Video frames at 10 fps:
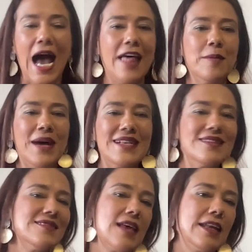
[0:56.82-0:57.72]

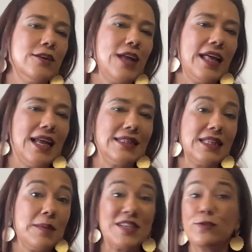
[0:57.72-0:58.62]
Además, salieron adelante
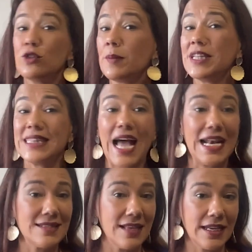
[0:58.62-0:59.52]
temas
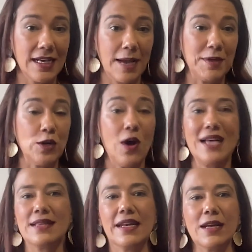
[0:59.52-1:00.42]
fundamentales en el camino
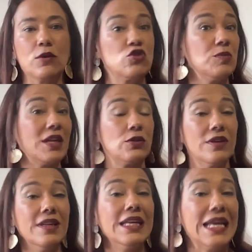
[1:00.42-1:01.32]
hacia el reconocimiento
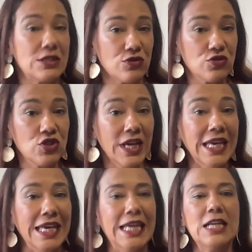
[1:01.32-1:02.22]
de derechos
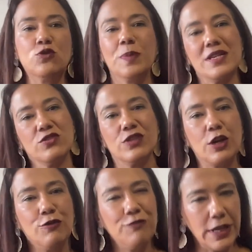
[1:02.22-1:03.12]
y la superación
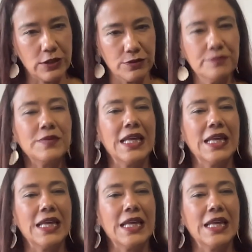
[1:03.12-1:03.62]
del conflicto.